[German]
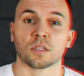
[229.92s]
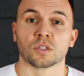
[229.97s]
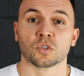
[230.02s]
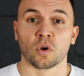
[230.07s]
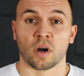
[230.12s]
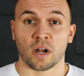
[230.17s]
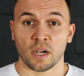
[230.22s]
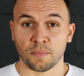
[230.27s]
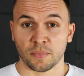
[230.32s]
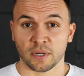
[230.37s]

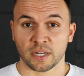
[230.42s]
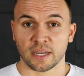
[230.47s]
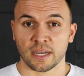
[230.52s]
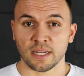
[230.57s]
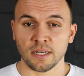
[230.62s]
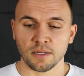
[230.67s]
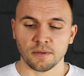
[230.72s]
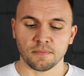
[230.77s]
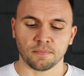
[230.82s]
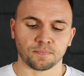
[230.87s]
Zur
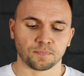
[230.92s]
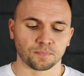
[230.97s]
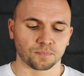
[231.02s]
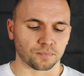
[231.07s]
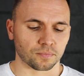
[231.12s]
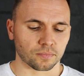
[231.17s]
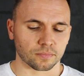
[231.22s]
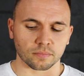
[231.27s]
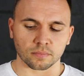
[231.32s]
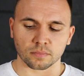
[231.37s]
Haltbarkeit
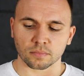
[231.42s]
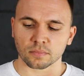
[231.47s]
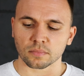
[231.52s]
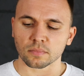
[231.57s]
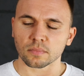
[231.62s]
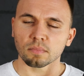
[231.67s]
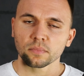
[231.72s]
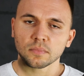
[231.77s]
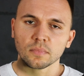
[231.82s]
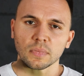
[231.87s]

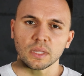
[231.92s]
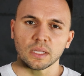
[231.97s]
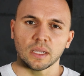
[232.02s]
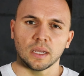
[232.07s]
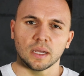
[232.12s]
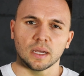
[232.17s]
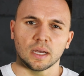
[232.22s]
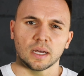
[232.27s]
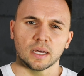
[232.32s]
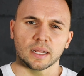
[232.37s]

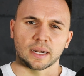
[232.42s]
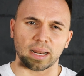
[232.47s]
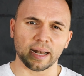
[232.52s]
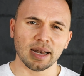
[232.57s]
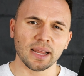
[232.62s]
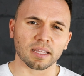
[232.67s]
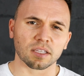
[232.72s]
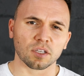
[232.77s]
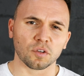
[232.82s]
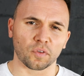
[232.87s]

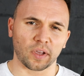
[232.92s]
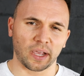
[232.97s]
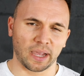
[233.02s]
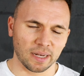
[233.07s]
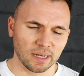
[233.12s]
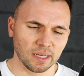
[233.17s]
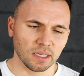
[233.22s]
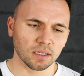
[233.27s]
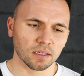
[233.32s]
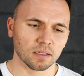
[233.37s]
relativ
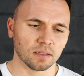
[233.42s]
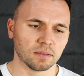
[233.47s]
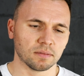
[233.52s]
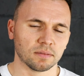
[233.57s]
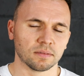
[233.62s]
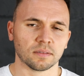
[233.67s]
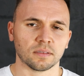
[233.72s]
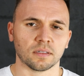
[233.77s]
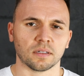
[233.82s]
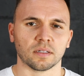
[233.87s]
ähnlich.
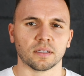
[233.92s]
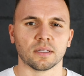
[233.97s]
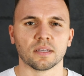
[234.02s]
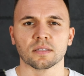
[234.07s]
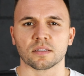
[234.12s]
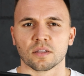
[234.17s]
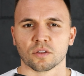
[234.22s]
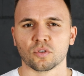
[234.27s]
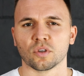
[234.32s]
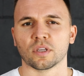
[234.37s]

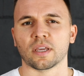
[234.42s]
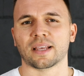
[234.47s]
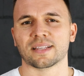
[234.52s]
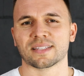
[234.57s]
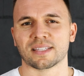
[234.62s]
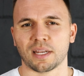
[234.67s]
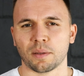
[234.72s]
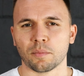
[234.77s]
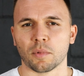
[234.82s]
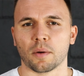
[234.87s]
Ist natürlich
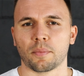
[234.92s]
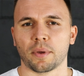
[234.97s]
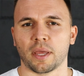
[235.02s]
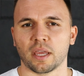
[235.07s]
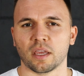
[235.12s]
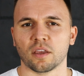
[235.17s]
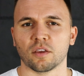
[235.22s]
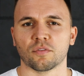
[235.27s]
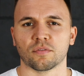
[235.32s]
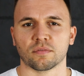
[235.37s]
extrem
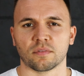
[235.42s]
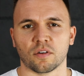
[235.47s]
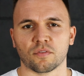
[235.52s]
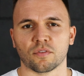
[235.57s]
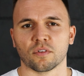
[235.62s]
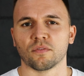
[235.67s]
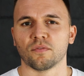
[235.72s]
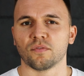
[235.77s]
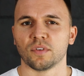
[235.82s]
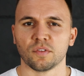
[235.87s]
abhängig
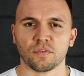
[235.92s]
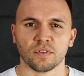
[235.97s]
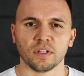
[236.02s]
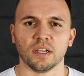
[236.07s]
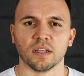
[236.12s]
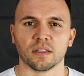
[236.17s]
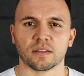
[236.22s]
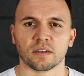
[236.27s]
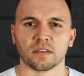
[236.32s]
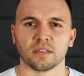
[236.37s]
davon, wie
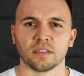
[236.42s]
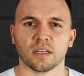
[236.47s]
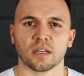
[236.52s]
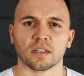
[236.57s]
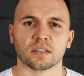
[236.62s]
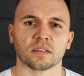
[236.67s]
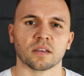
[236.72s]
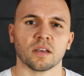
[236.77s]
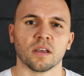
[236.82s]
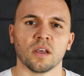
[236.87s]
viel ihr
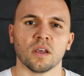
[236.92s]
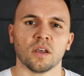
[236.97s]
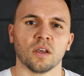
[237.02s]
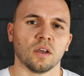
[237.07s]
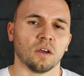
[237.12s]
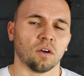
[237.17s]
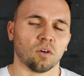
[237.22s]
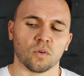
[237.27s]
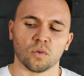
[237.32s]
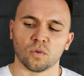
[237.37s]
trainiert
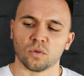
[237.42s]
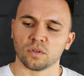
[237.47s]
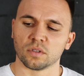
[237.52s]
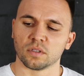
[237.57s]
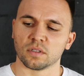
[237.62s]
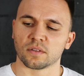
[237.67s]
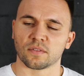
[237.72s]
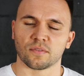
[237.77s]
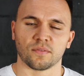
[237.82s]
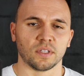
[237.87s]

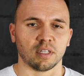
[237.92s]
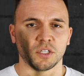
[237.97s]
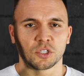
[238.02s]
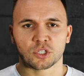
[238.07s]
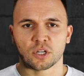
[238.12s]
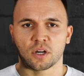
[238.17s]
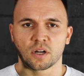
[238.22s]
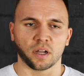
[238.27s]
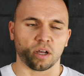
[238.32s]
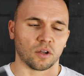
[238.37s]
und wie die
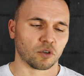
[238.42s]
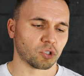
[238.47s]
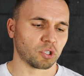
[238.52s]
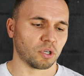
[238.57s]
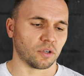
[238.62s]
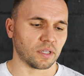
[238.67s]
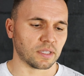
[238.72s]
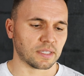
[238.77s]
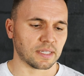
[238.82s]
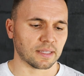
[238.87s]
Stangen
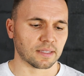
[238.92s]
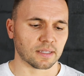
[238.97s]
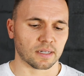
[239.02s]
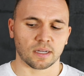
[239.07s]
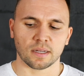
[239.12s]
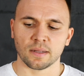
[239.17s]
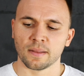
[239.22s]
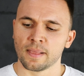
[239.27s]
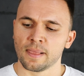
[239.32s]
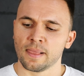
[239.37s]
ausschauen
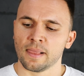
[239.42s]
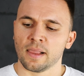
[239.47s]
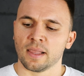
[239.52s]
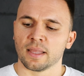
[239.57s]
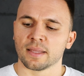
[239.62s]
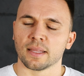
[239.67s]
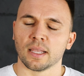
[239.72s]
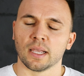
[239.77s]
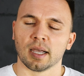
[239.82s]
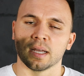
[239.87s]
etc.
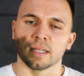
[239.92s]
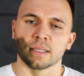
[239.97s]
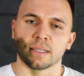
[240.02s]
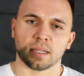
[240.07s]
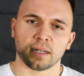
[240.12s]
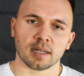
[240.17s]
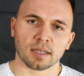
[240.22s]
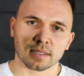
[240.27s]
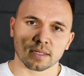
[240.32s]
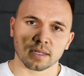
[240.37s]

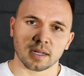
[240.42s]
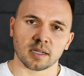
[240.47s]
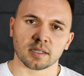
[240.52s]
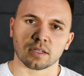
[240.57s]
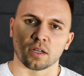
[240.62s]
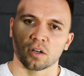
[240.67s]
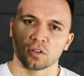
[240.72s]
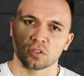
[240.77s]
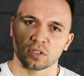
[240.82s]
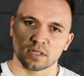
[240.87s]
Tendenziell,
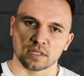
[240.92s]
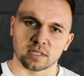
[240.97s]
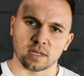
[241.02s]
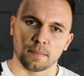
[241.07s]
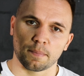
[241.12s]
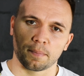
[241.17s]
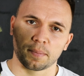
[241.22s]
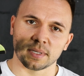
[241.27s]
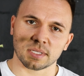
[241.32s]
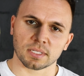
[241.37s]
dadurch, dass
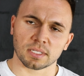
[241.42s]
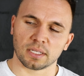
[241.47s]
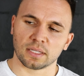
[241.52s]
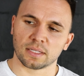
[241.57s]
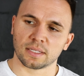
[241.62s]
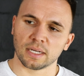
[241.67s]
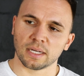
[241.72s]
der ein bisschen